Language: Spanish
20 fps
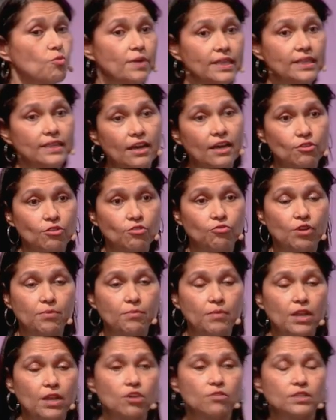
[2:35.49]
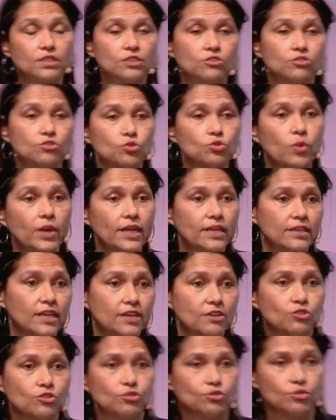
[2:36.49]
documentado fue en
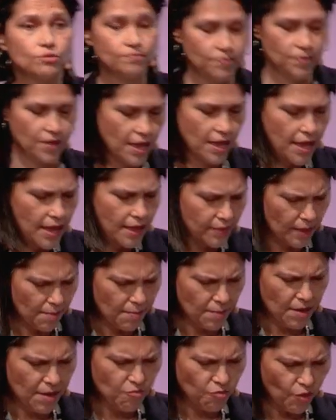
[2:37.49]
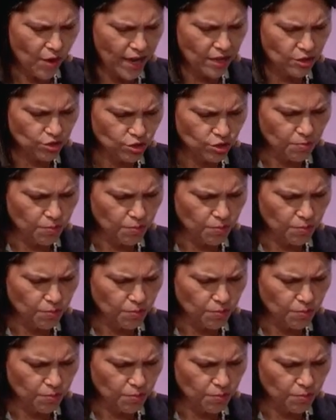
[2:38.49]
1948. También fue